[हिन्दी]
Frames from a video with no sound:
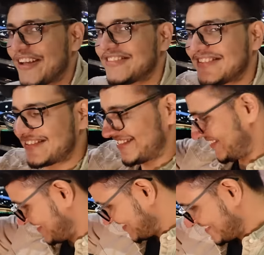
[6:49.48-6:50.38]
यस
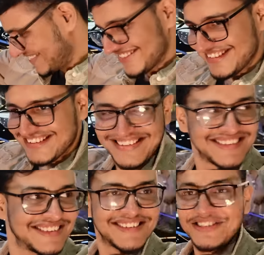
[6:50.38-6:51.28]

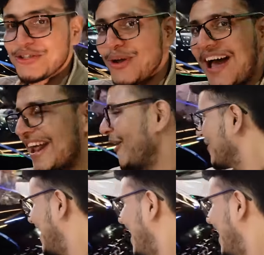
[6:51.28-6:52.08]
yes. यार आओ ना